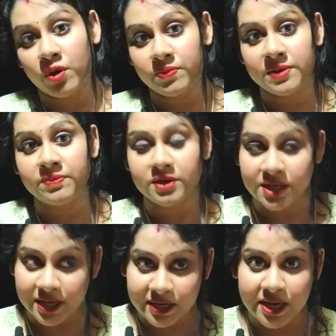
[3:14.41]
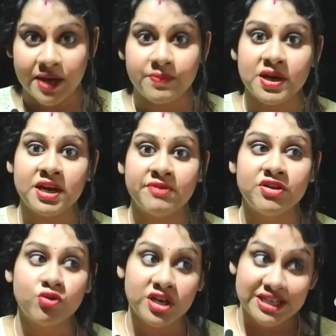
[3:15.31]
प्रॉब्लम कर रहा है अपना
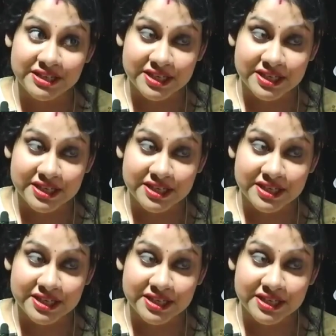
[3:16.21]
लाइफ में कोई